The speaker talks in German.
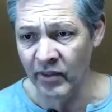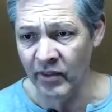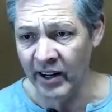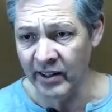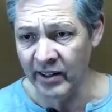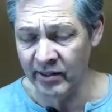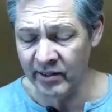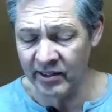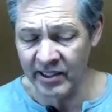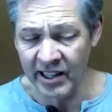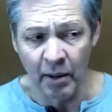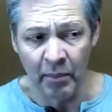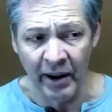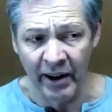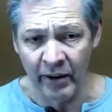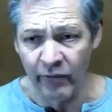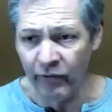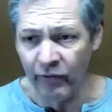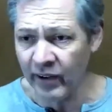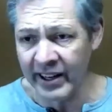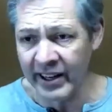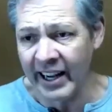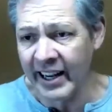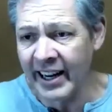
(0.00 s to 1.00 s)
weil es gab
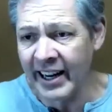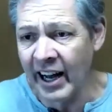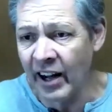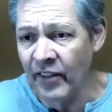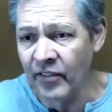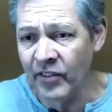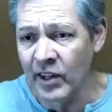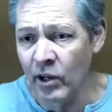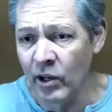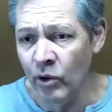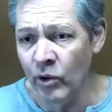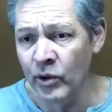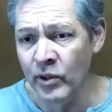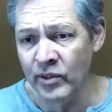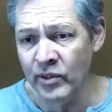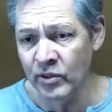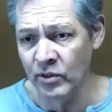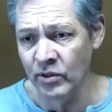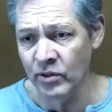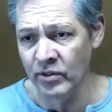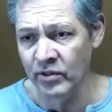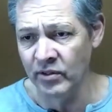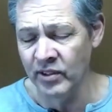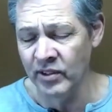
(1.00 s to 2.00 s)
einfach keine andere
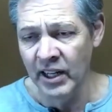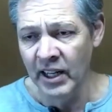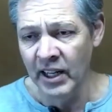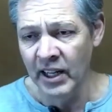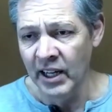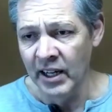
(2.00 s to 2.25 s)
Lösung und